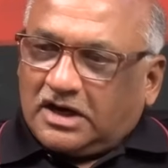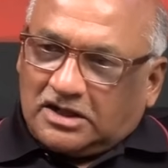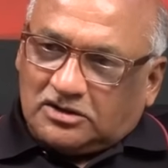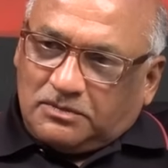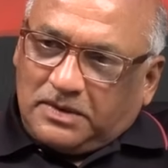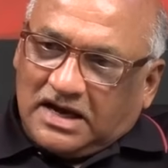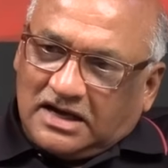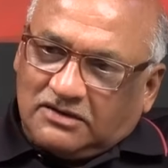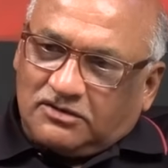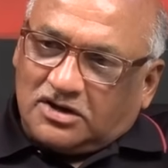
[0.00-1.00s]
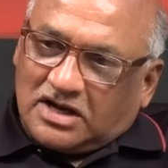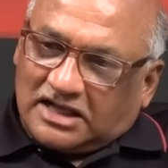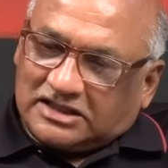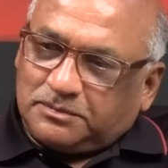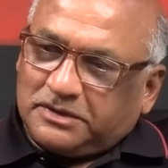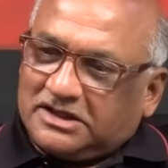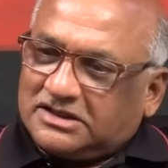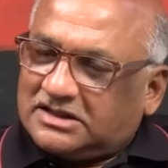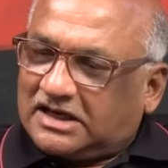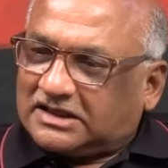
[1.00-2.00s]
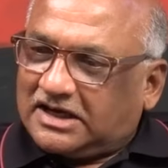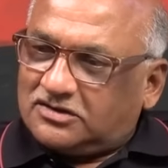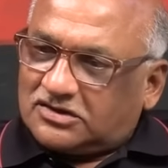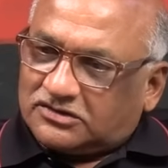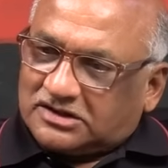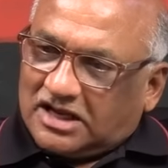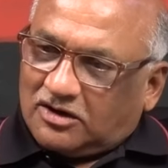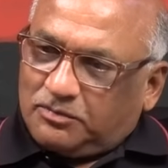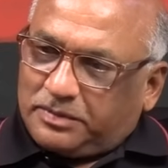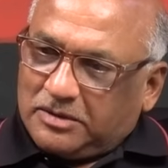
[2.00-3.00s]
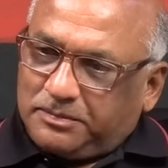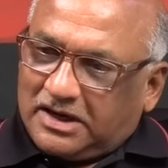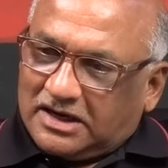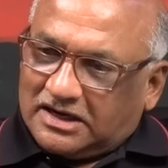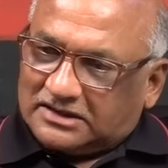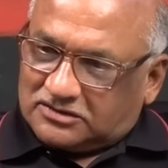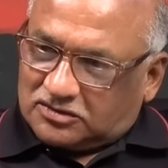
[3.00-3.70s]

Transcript: అందులో భాగంగా వాళ్ళు ఆంధ్రప్రదేశ్ గత ఐదు సంవత్సరాల్లో పరిపాలన